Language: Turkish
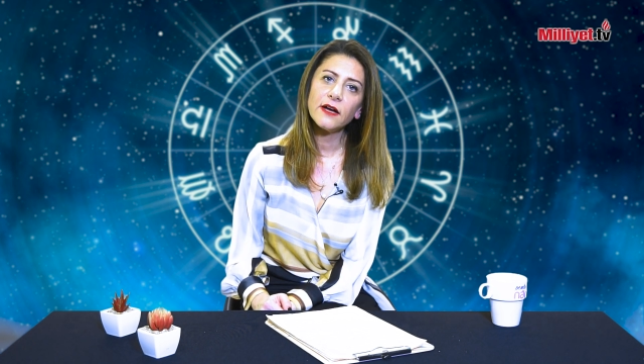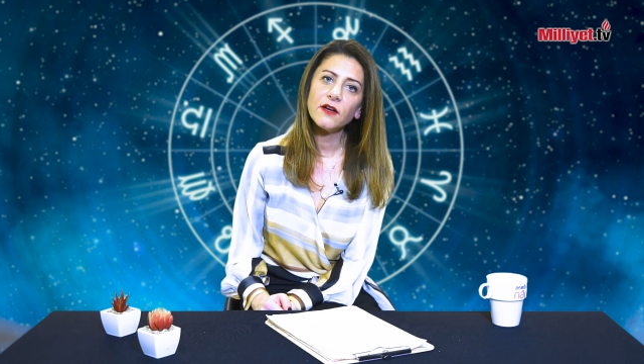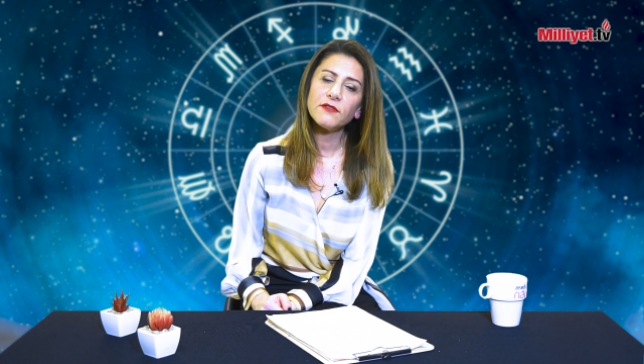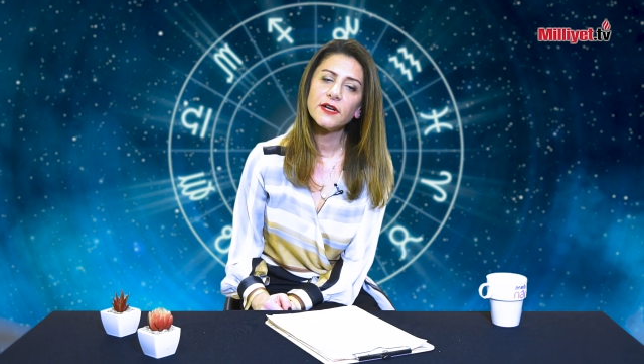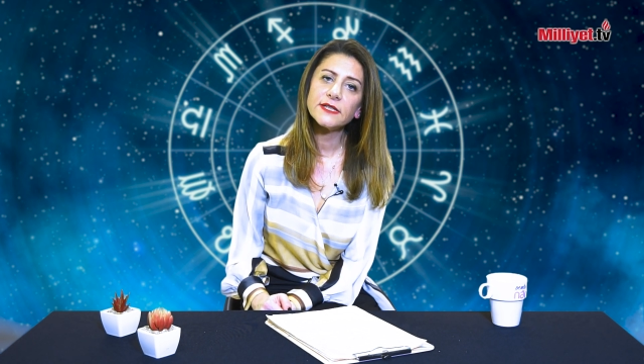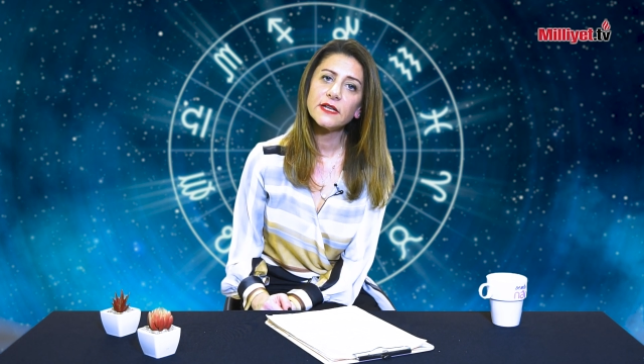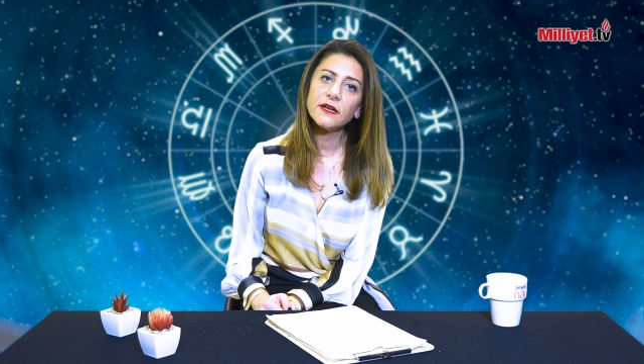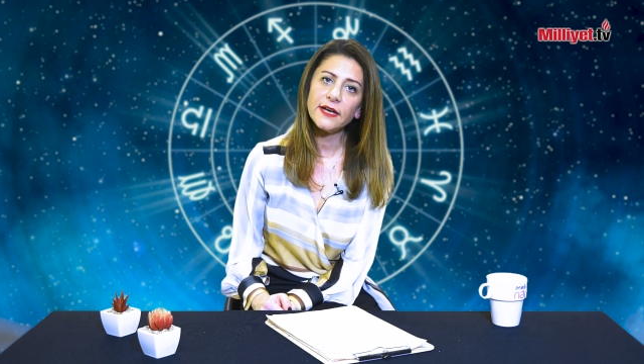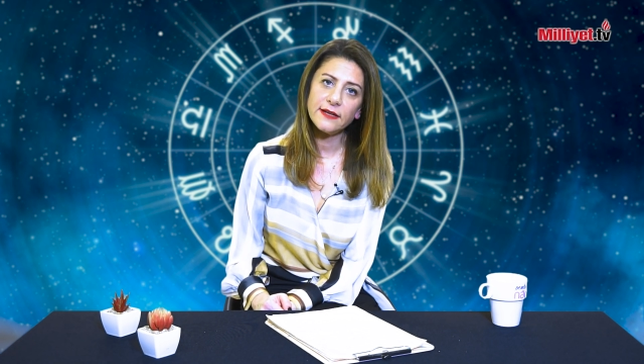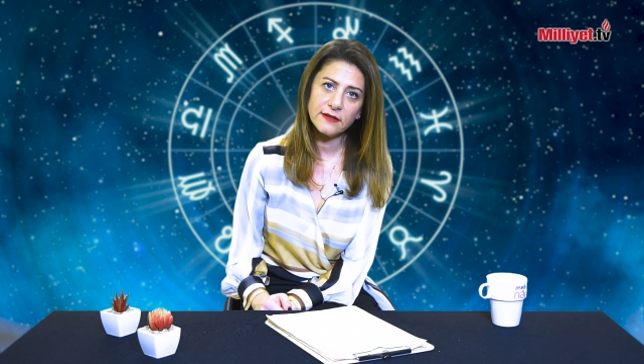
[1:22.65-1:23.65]
daha
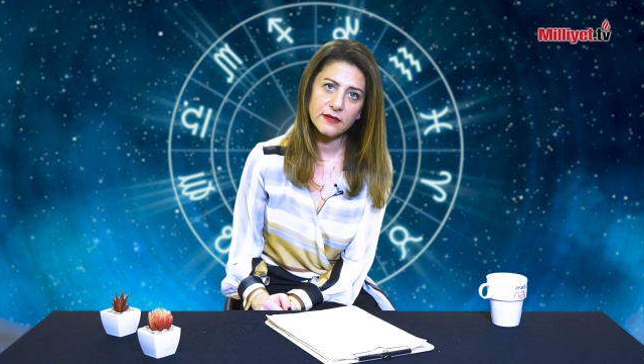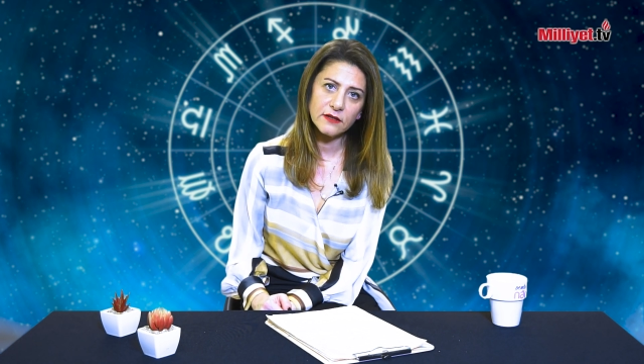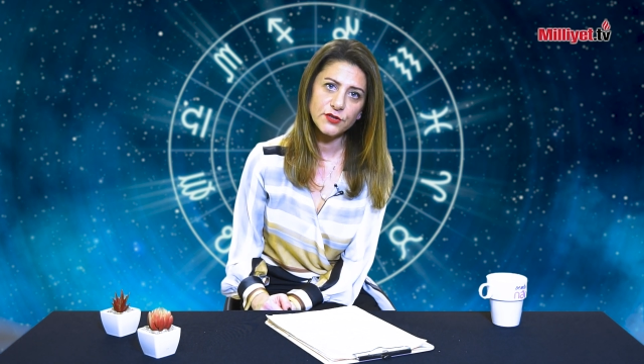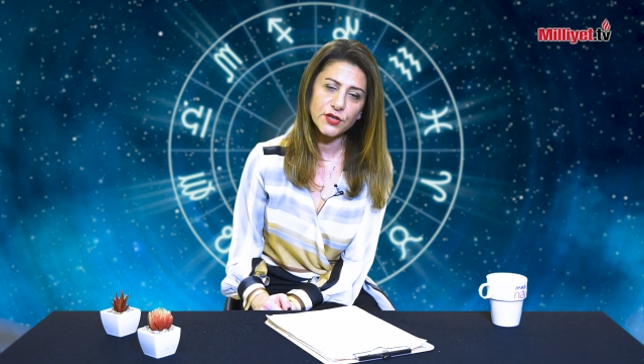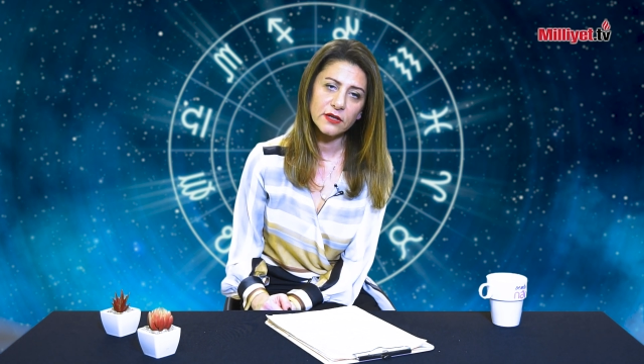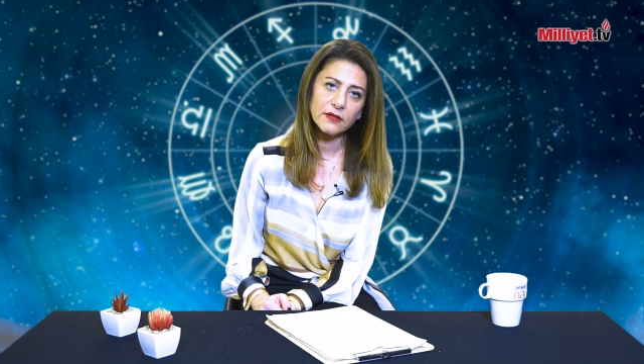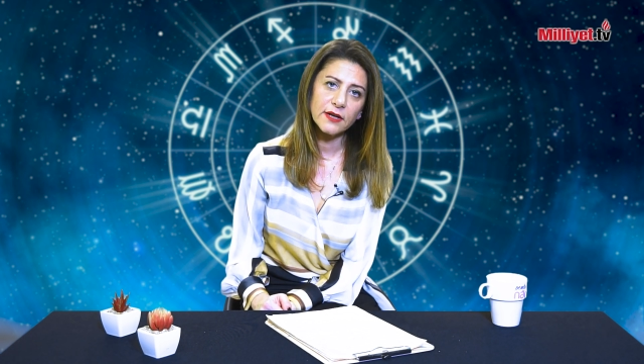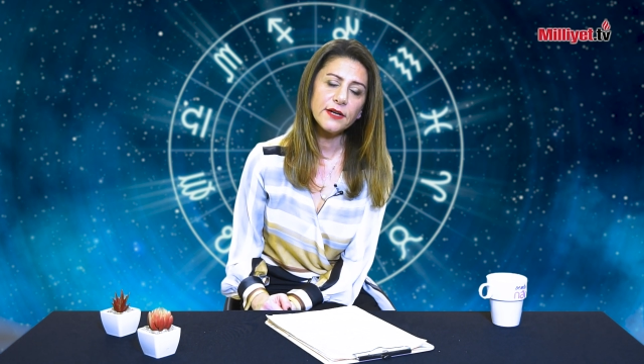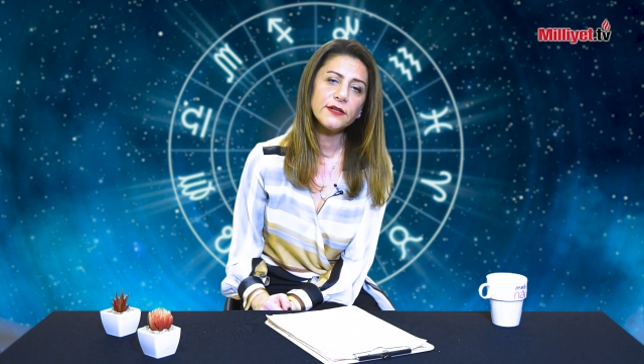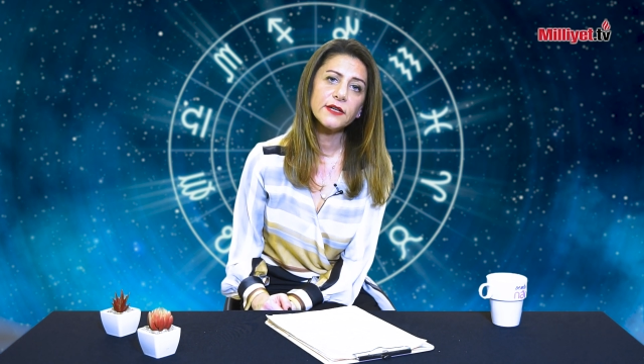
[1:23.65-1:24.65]
fazla etki alacaklar.